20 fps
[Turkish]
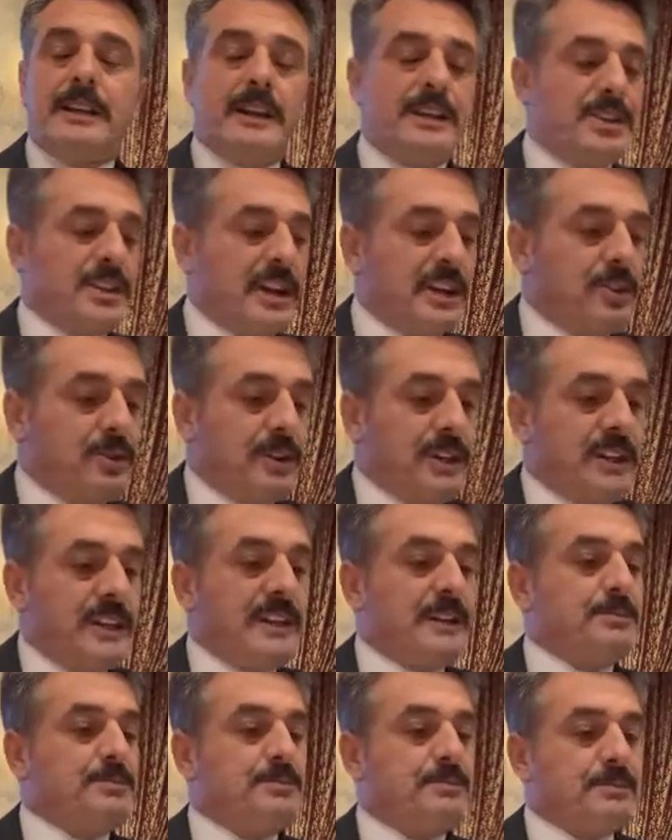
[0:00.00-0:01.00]
Teşekkür
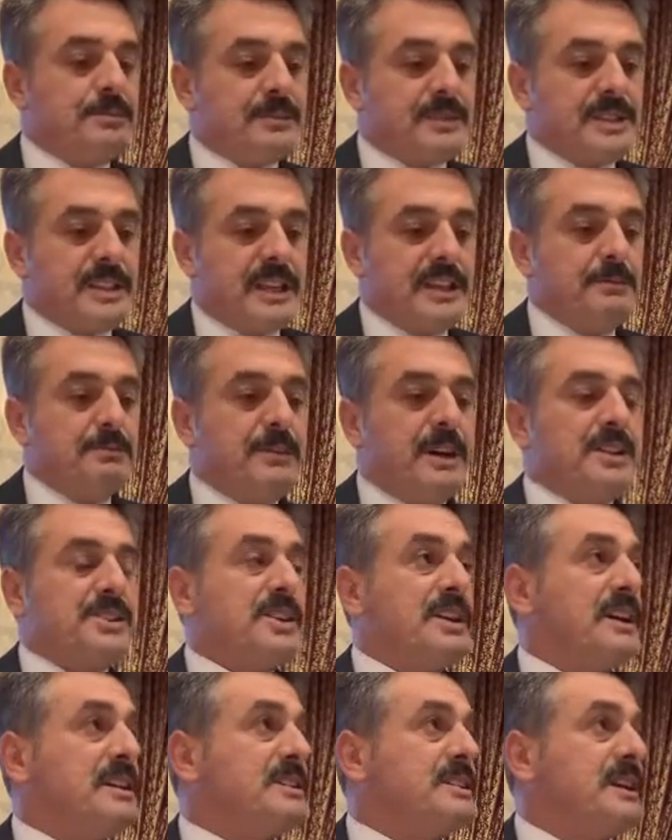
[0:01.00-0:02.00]
ederim Sayın
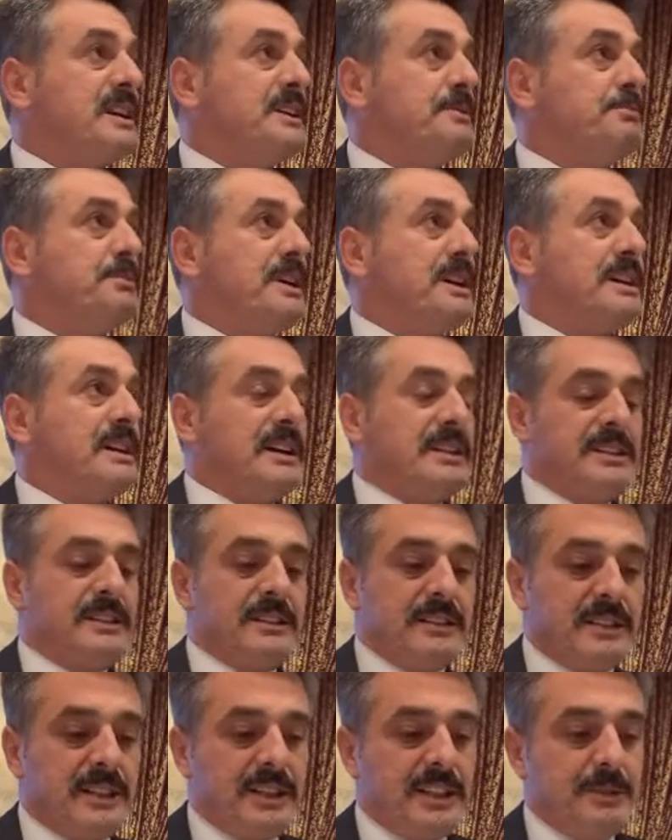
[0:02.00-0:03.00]
Başkan, Sayın
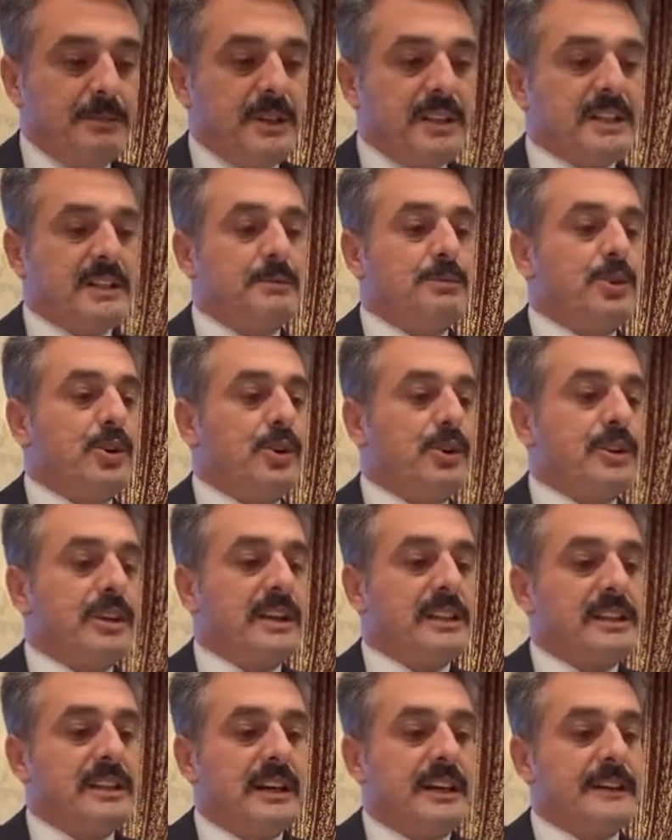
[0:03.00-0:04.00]
Bakan, kıymetli
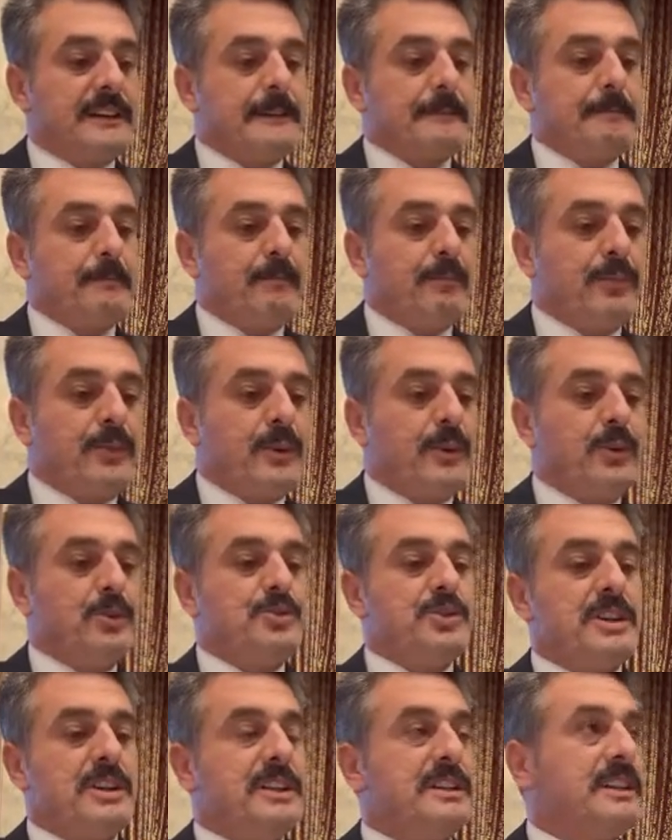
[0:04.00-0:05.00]
bürokratlar.
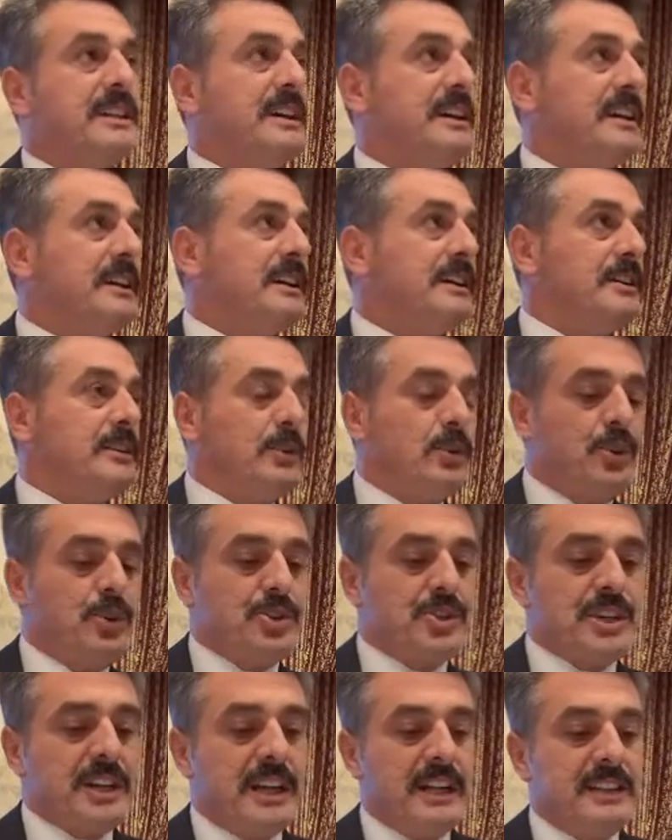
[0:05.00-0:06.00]
Öncelikle
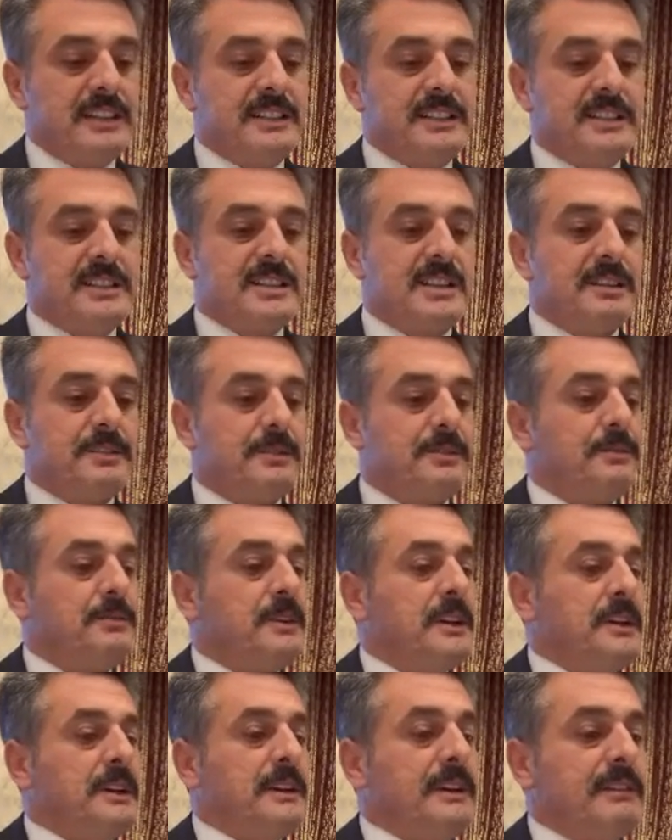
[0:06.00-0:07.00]
hoş geldiniz
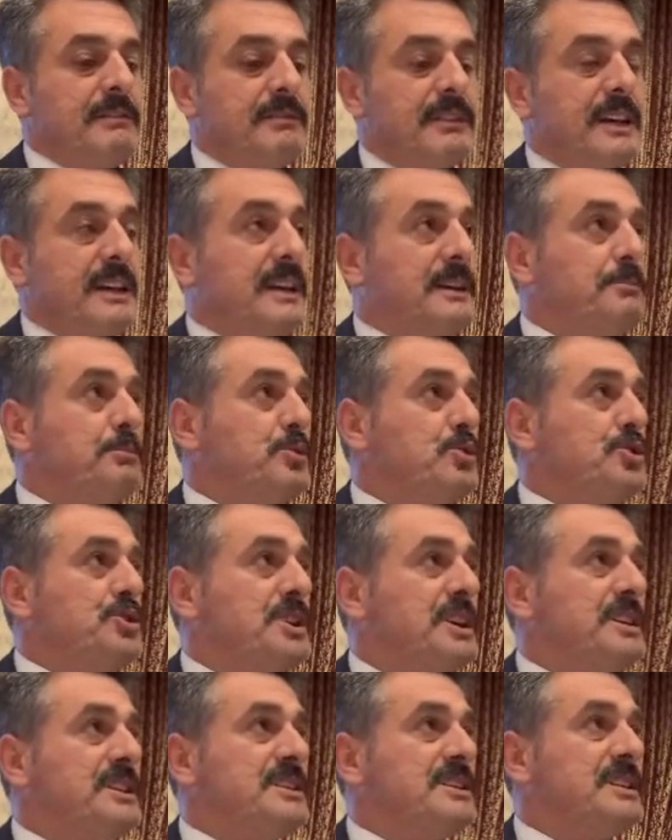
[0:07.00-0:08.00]
ve
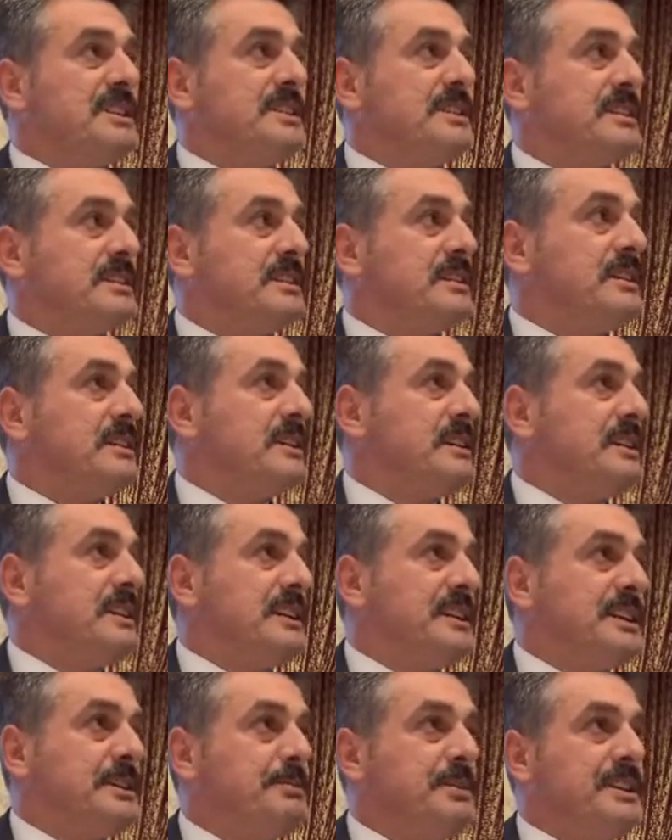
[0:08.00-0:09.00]
bütçenizin
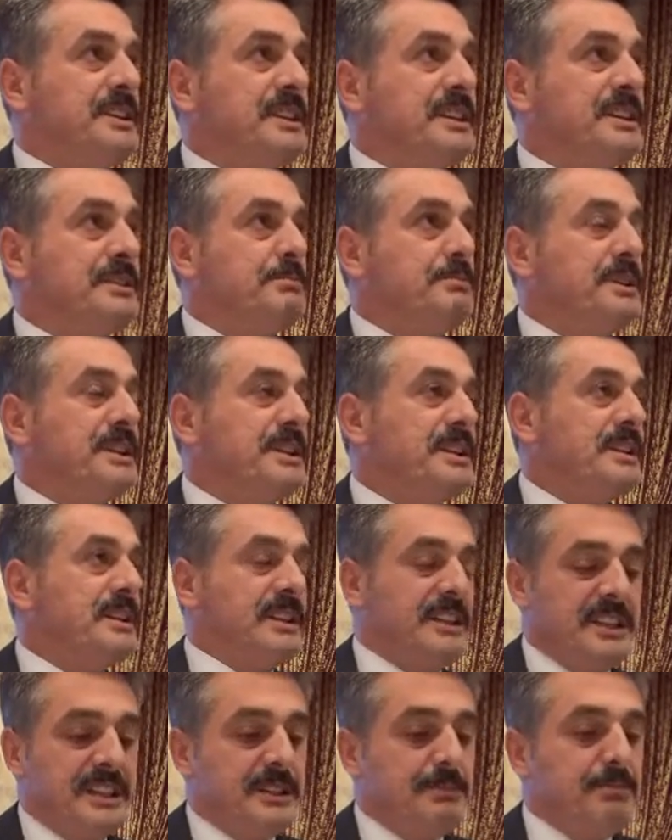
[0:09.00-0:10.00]

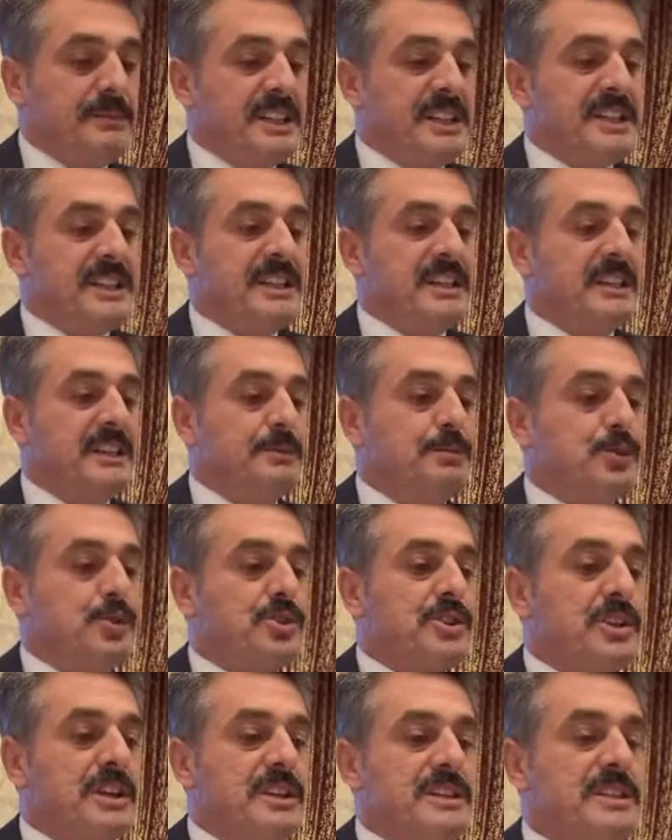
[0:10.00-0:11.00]
2021-22 yılı
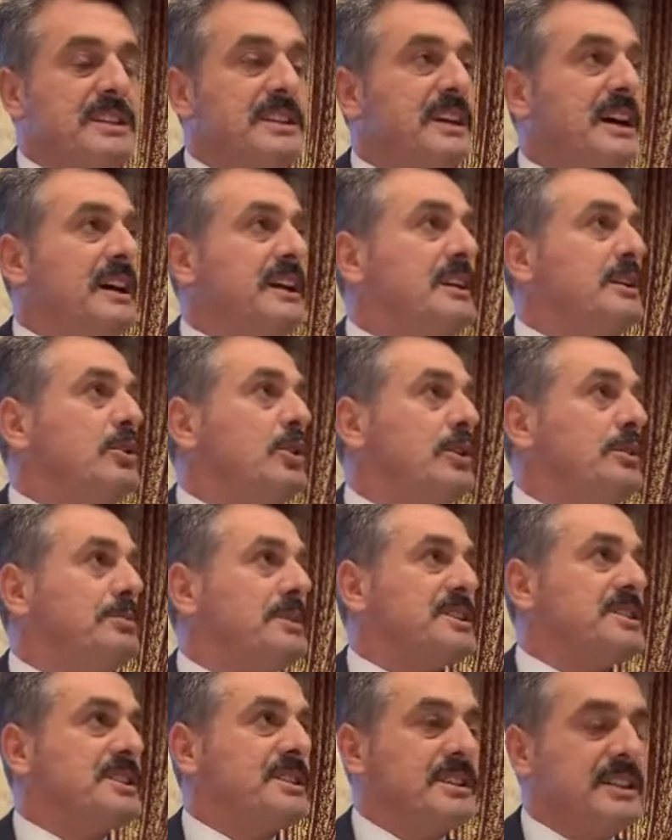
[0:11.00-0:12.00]
bütçenizin hayırlı
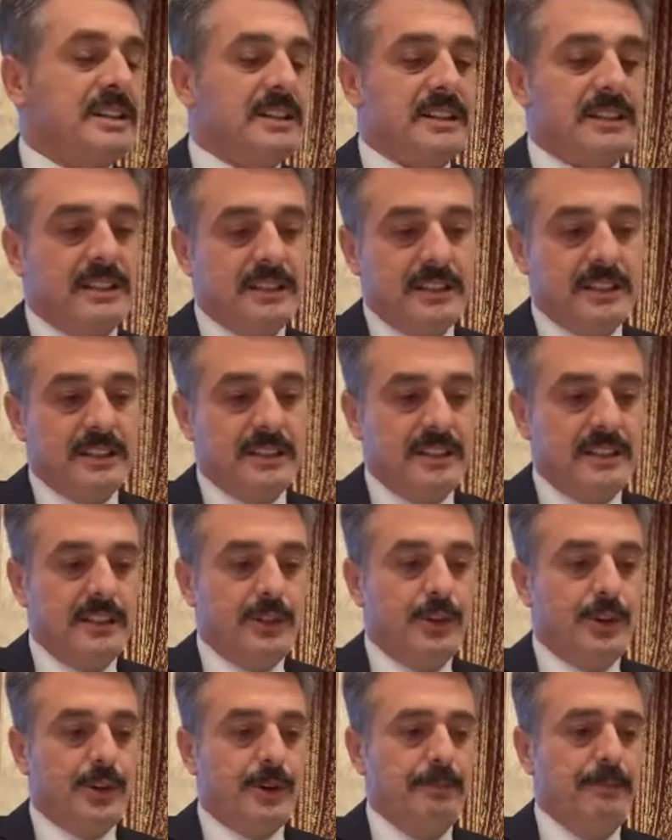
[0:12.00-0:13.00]
olmasını
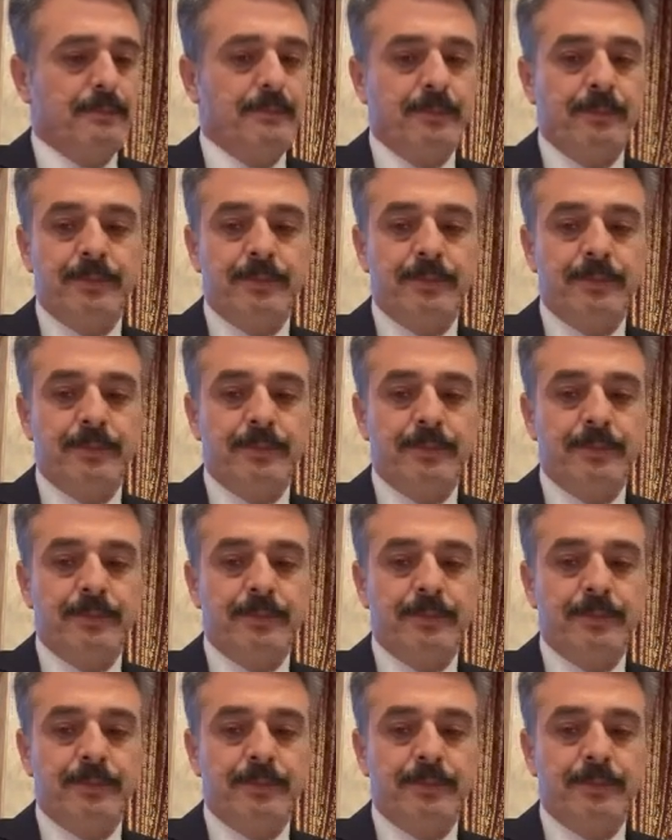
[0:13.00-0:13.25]
diliyorum.